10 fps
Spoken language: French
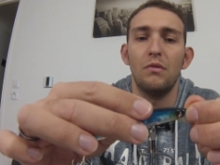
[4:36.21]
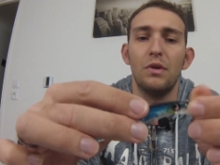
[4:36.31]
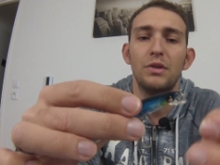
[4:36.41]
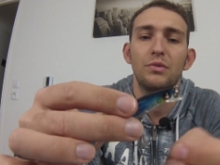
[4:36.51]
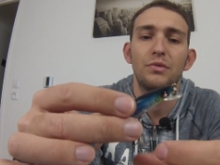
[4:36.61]

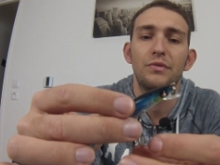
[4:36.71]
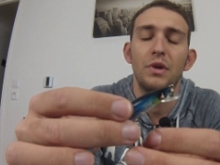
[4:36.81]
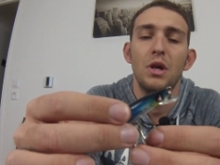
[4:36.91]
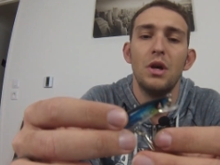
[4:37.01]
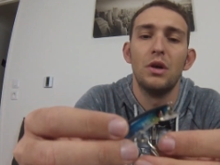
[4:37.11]
Voilà donc
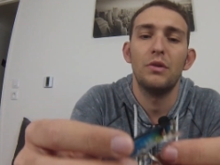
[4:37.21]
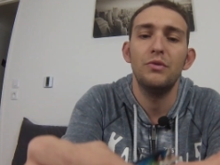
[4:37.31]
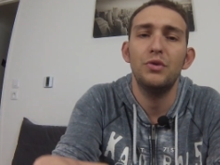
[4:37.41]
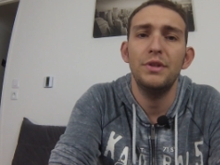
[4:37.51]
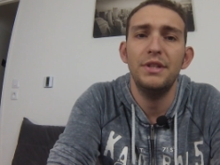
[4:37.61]
quand
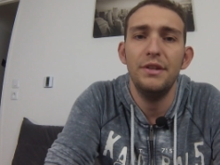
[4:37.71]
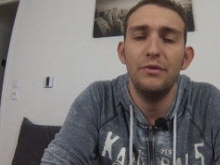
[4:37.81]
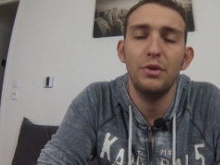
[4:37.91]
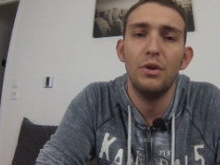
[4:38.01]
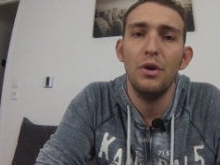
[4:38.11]
vous choisissez
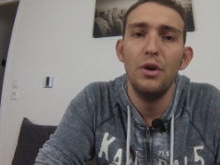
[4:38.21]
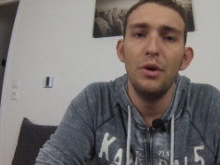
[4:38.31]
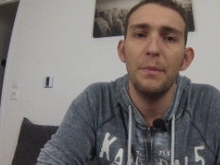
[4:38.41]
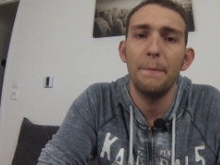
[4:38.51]
votre leurre